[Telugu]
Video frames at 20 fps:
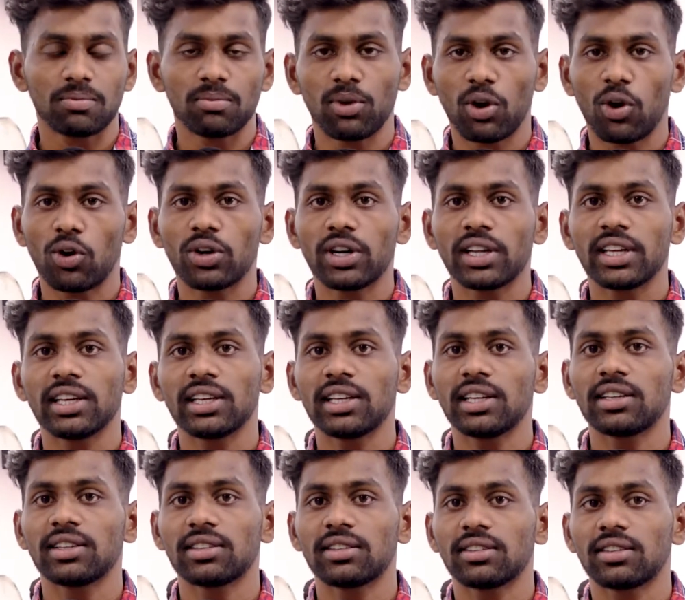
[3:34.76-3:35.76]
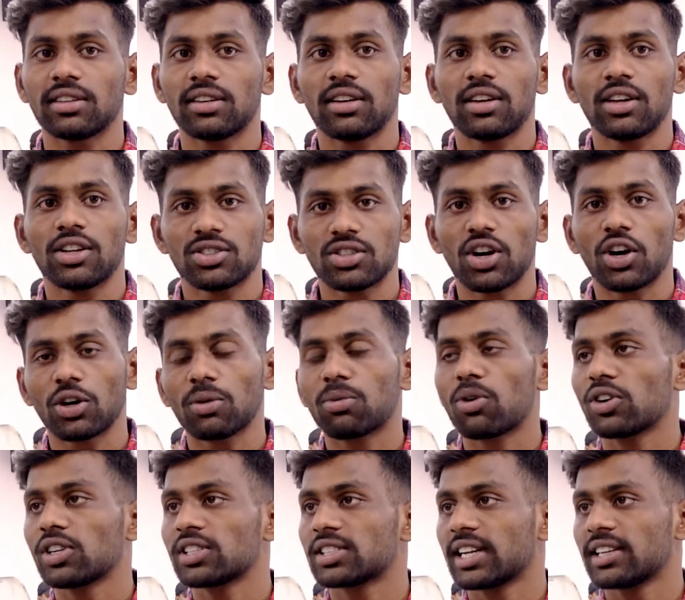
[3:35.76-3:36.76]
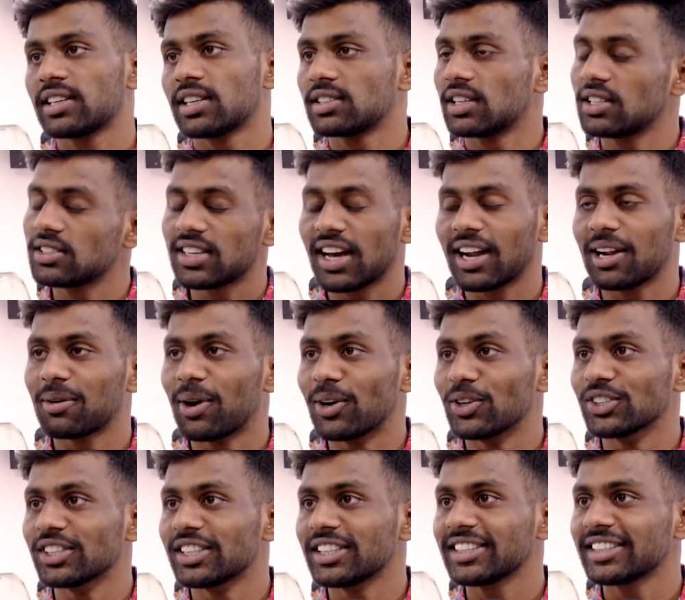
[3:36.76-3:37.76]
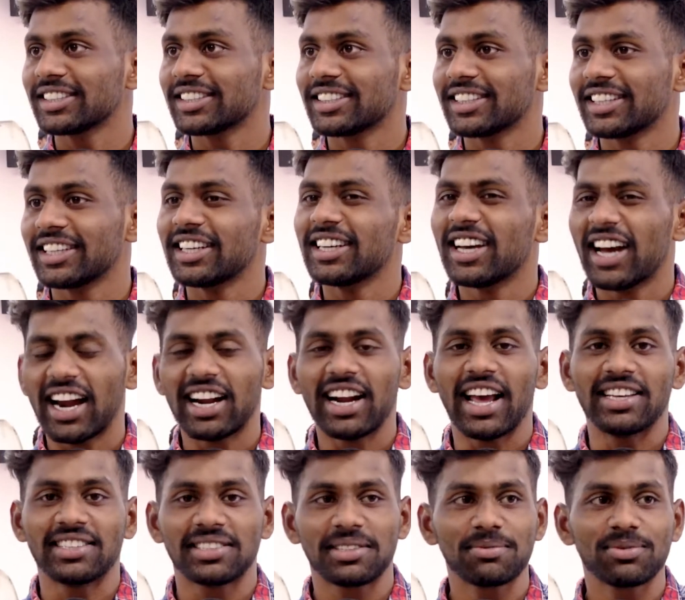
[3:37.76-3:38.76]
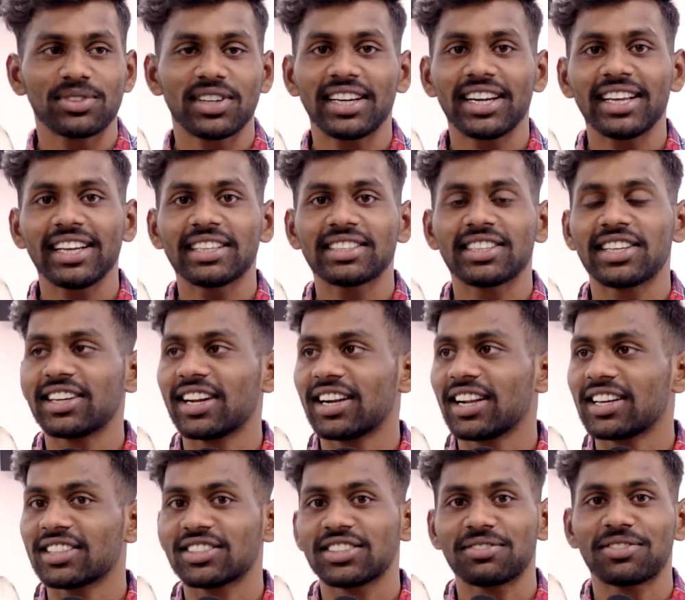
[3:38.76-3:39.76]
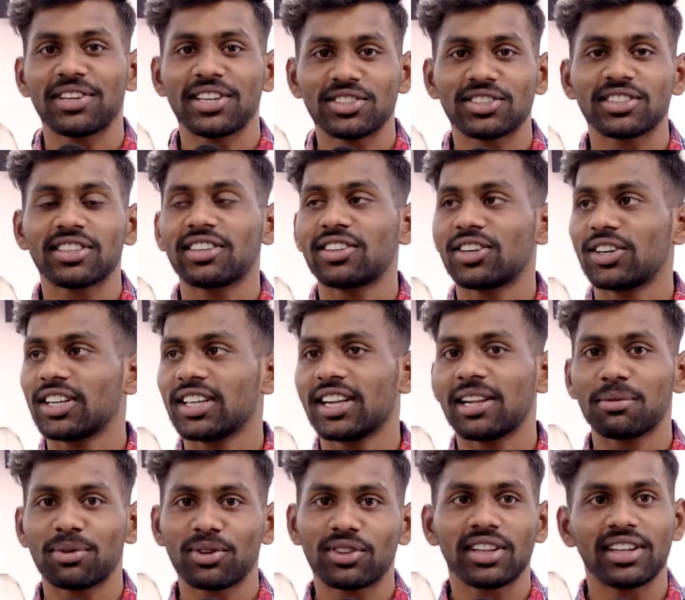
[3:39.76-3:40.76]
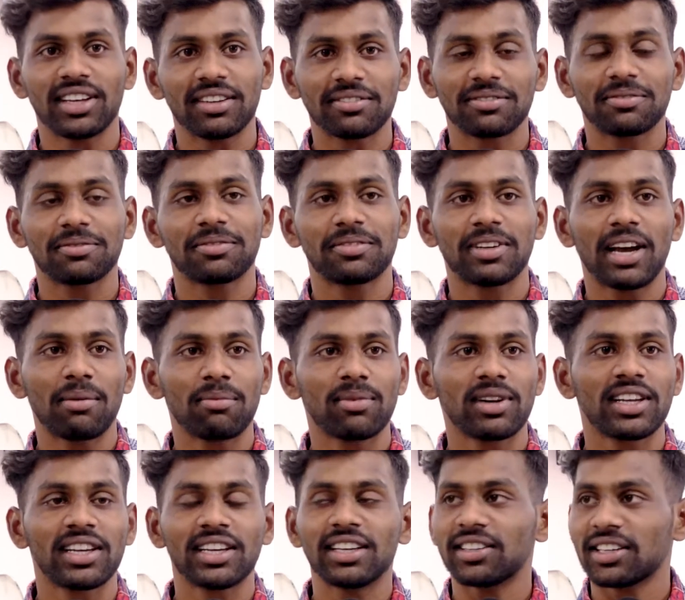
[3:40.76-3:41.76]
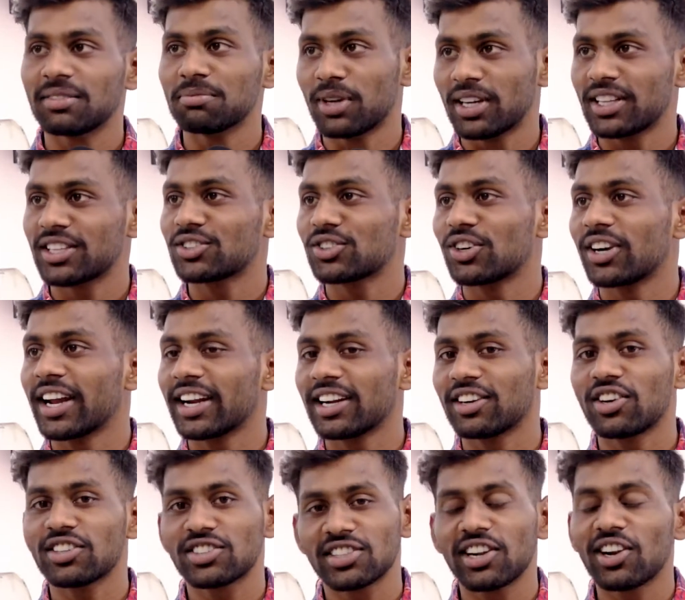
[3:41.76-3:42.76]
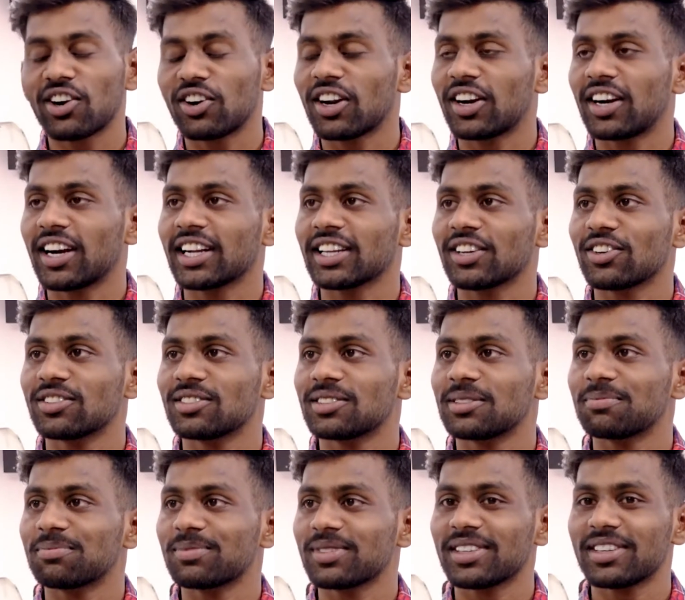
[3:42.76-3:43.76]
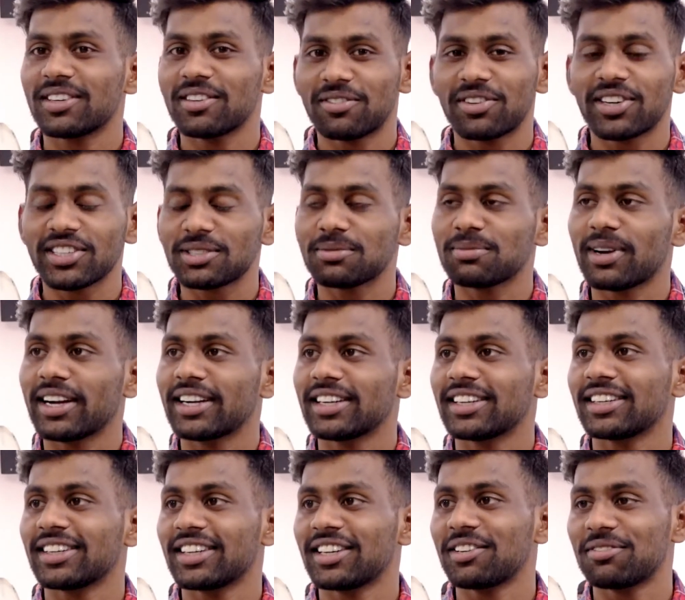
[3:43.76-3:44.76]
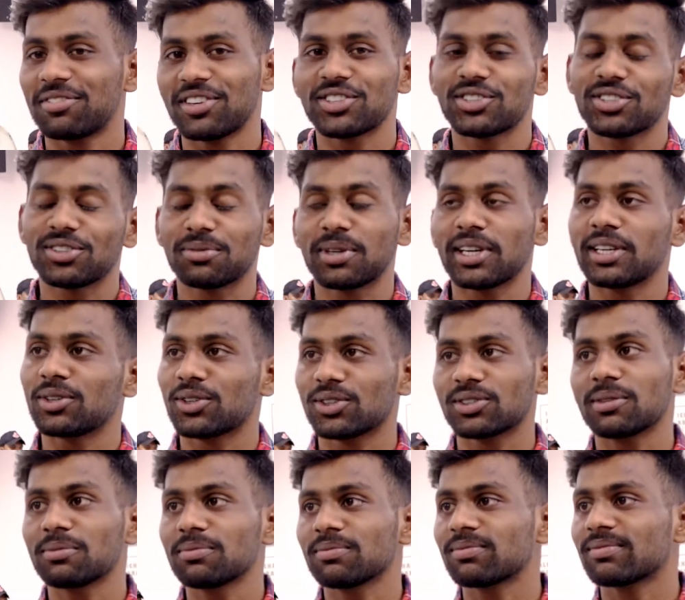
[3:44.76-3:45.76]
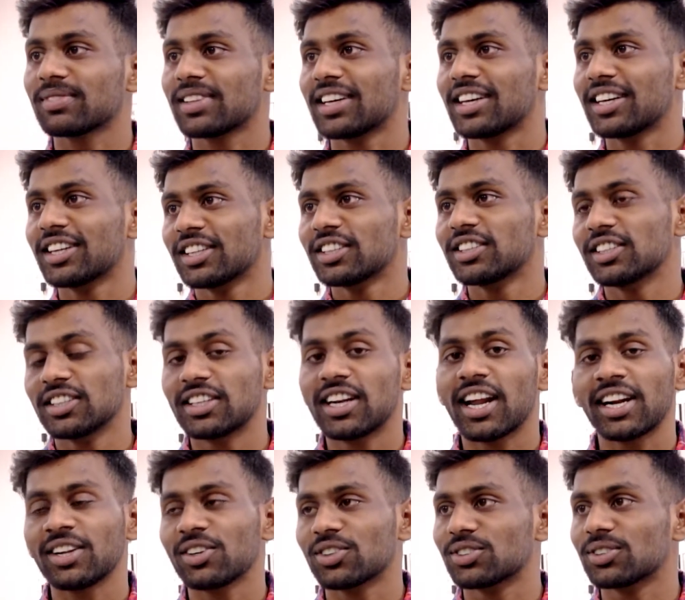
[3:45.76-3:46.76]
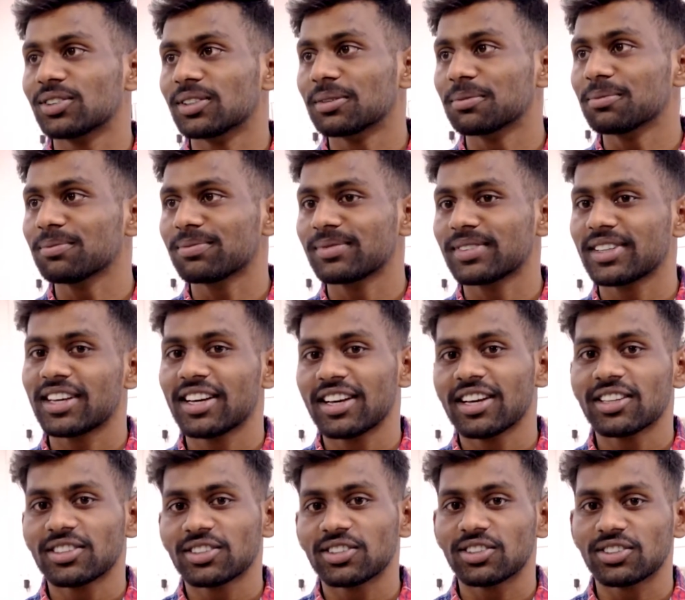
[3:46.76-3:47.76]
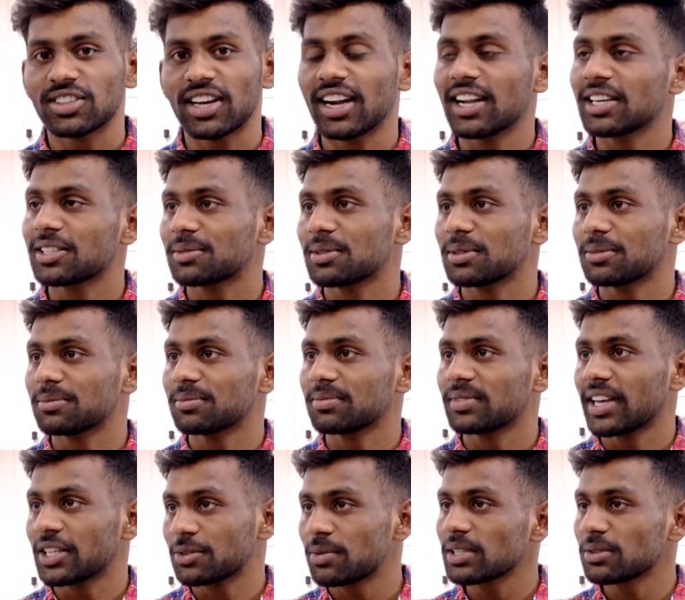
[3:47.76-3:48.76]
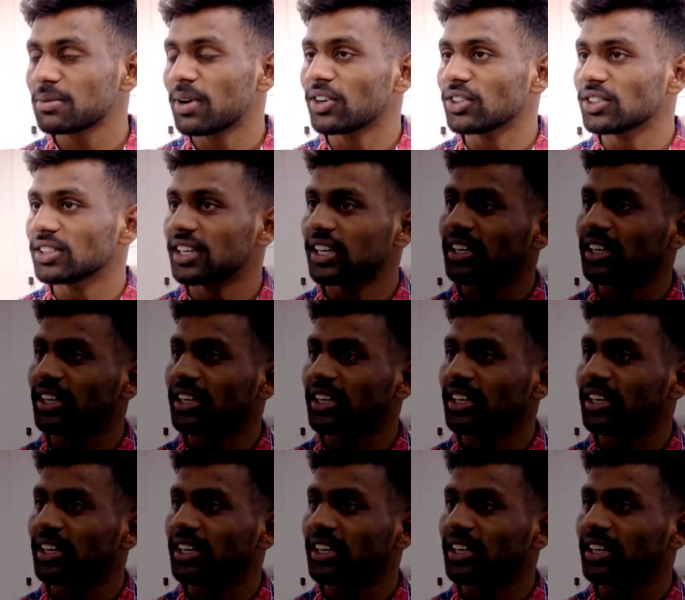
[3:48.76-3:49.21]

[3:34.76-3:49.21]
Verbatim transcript: బ్రౌనీ చాకో బ్రౌనీస్ ట్రై చేస్తాను చాలా బాగుంది అండ్ ఐస్ క్రీమ్స్ అంటే ఇంకా జనరల్గా ఫ్రెండ్స్తో లేకపోతే ఫ్యామిలీ బ్రదర్స్ అయినా కూడా చిల్ అవుట్ అవ్వడానికి కొంచెం ఫ్రెష్ మైండ్ రిఫ్రెష్ మైండ్ కోసం తినడానికి వస్తుంటాం సో చాలా ఎక్స్పీరియన్స్ బాగుంది